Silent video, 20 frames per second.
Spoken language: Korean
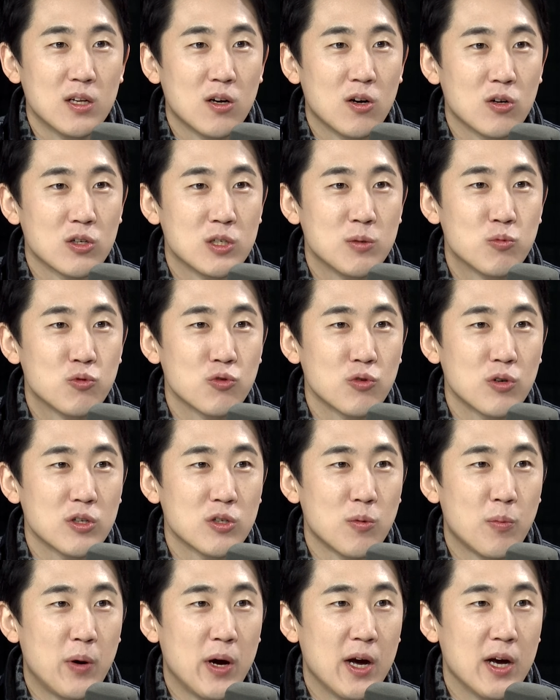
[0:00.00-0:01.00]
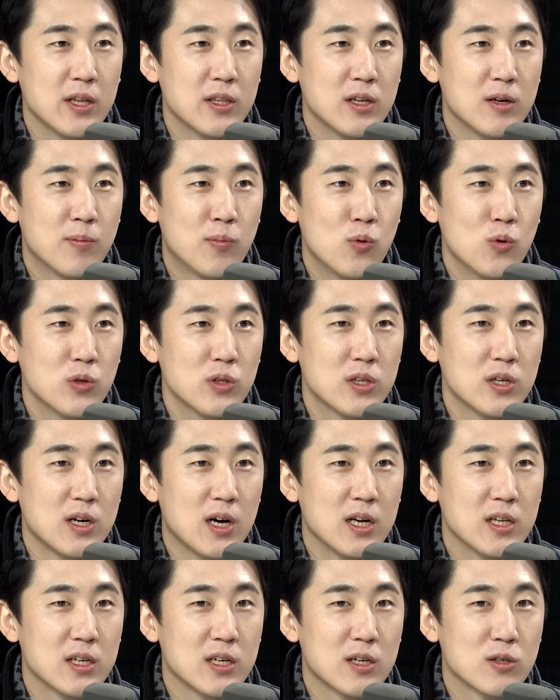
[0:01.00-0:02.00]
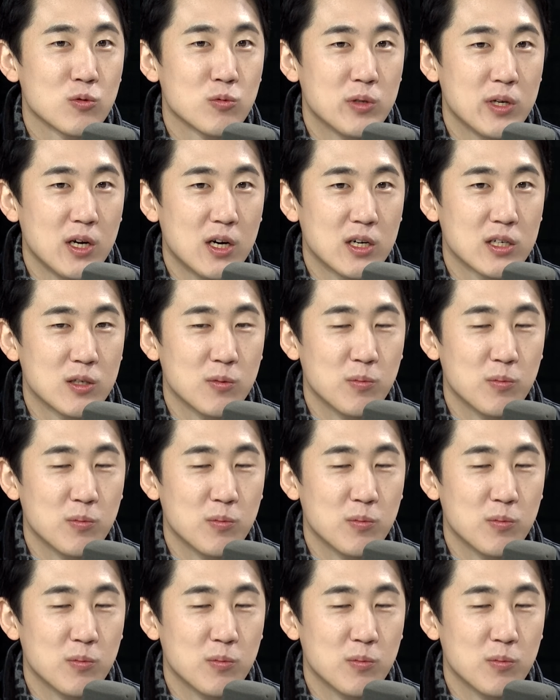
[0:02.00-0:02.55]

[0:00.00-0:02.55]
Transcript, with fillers: 좀어 집중해서 봐야 될 포인트가 아닐까 좀 생각이